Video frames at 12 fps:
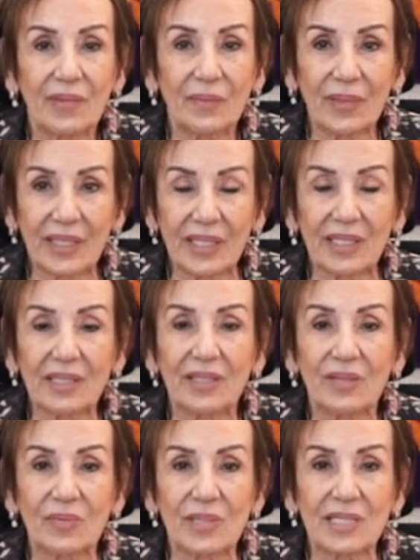
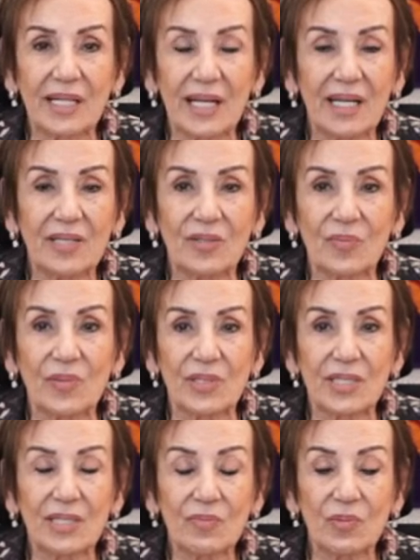makinelerimizle
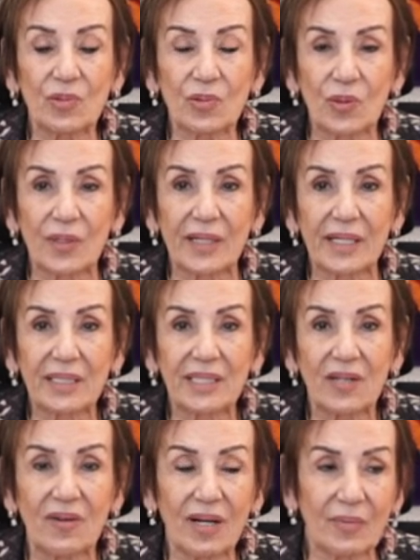eğitimimizi bütün olarak
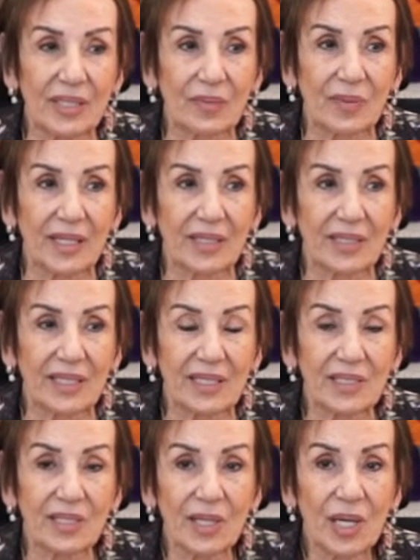devam
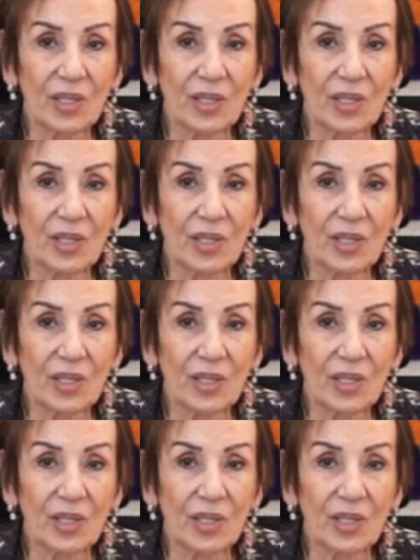etmekteyiz.